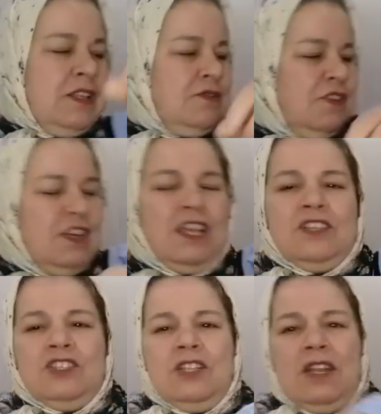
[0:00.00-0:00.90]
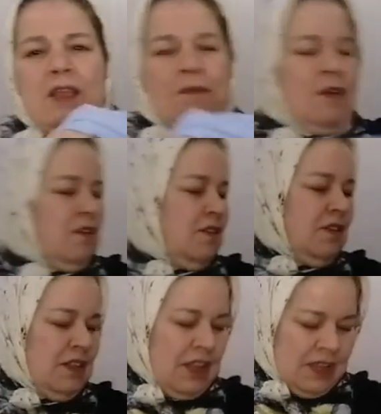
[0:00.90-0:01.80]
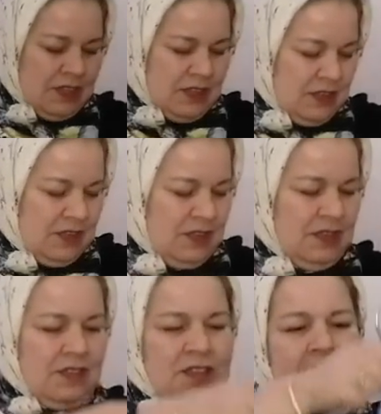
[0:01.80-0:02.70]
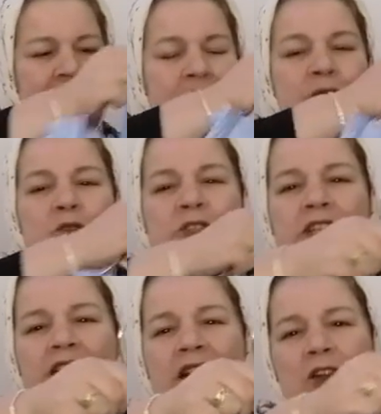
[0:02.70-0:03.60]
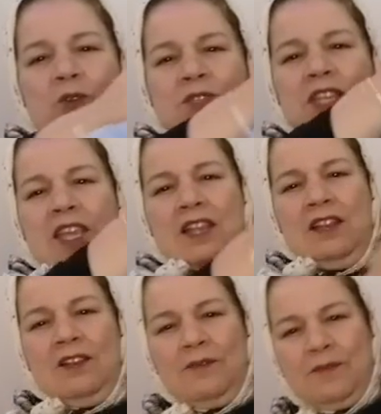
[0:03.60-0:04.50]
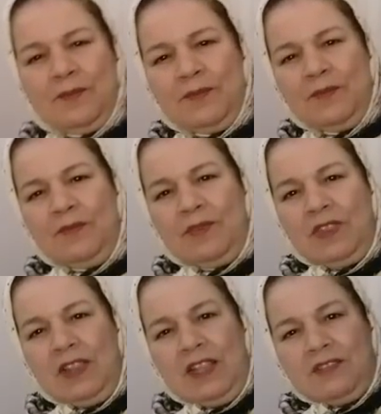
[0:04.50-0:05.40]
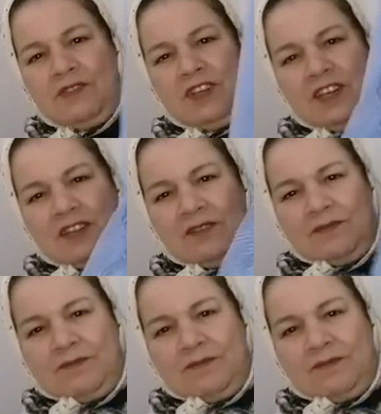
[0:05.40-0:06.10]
طلعت فنه هاد الجلابه طلع هاد بلوسير طلع غزال طلعت فنه